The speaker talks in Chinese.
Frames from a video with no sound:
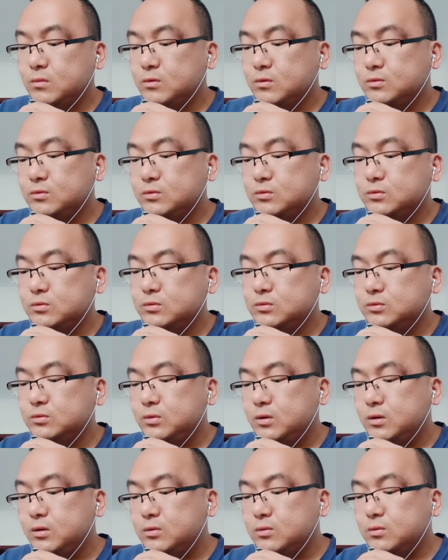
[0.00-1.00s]
除
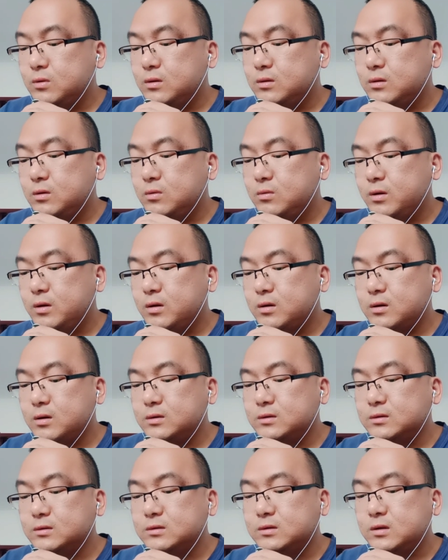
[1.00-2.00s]
原油管道外，哈萨
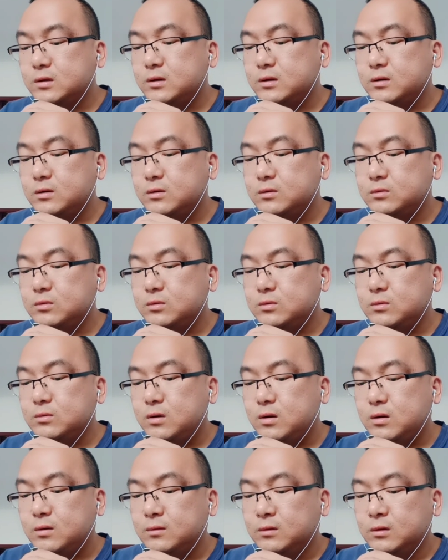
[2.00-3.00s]
克斯坦还有通
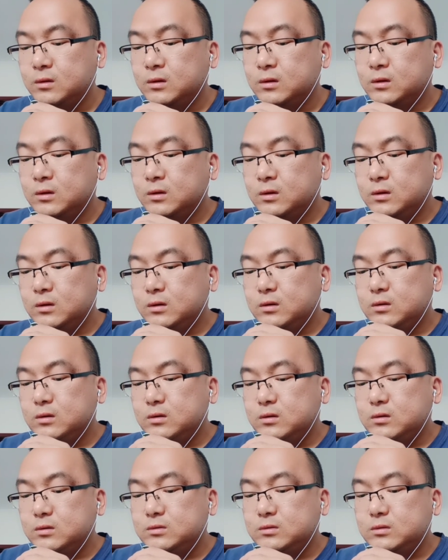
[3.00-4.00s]
往俄
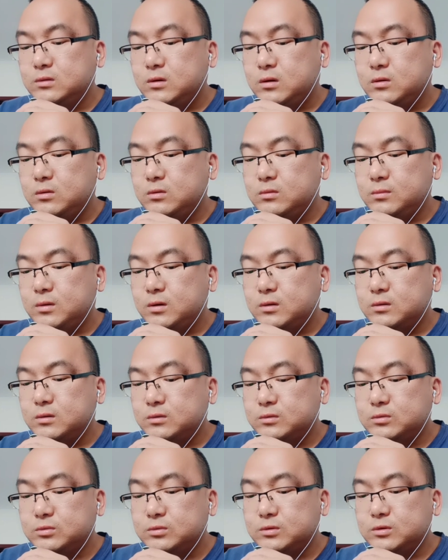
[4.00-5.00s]
罗斯奥伦堡的
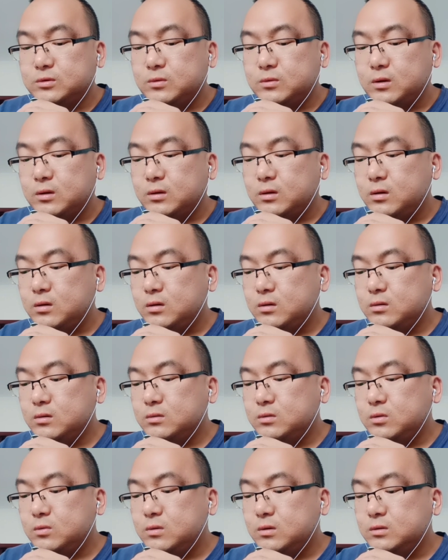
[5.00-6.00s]
输气管道和
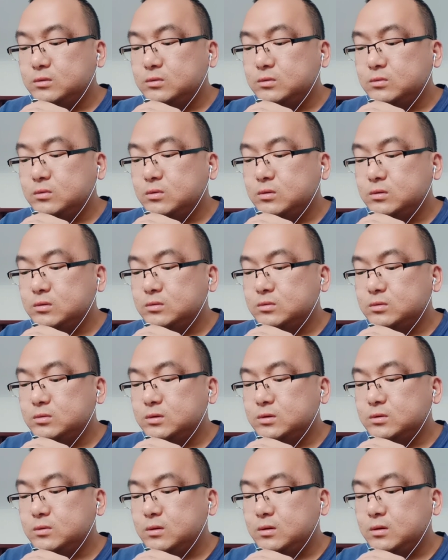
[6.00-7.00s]
通往中国的输
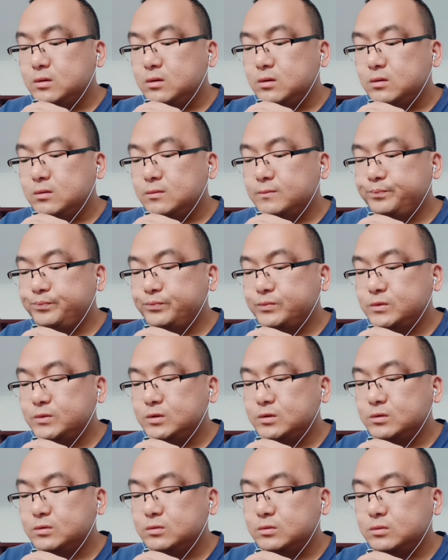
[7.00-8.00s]
气管道。
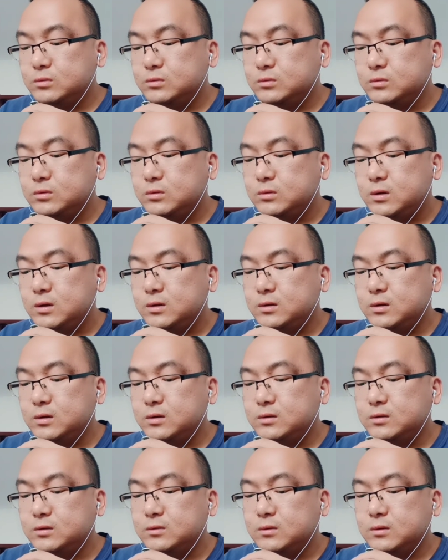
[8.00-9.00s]
其中，中华天然
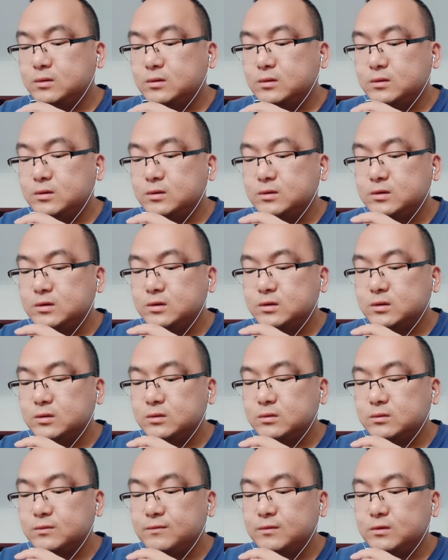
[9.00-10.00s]
气管道一期
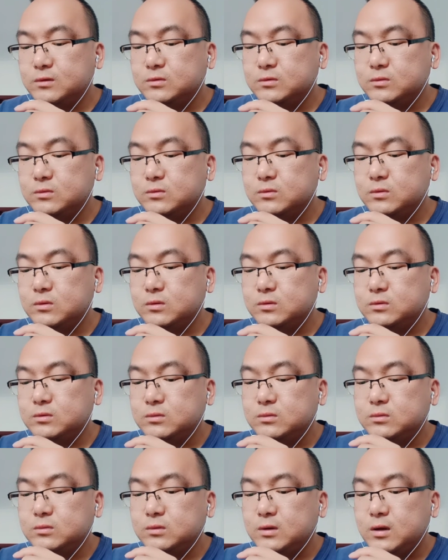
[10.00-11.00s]
为中国
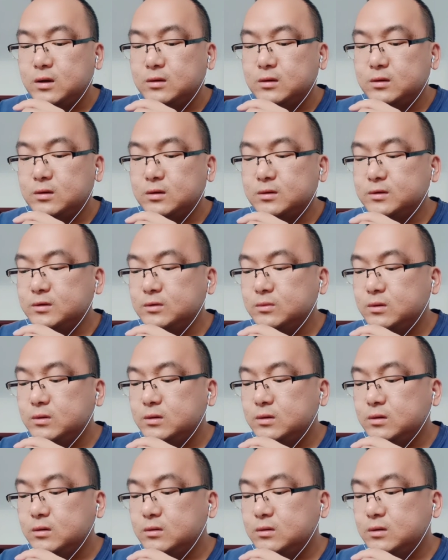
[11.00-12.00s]
中亚天然气管
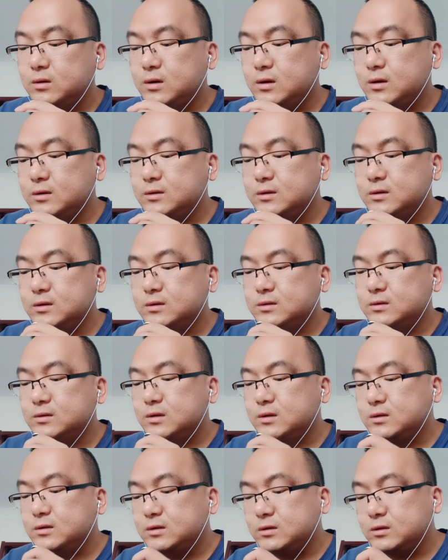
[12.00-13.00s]
道的哈萨克斯
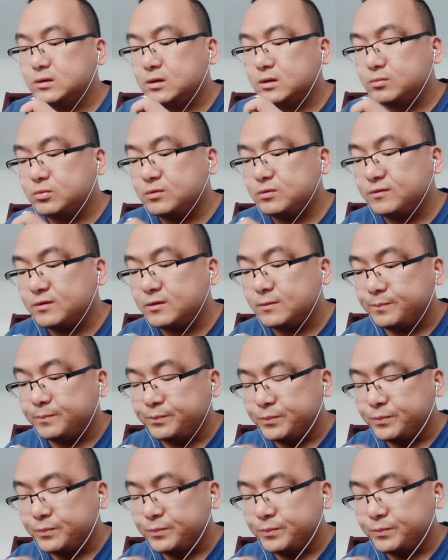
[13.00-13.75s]
坦境内部分，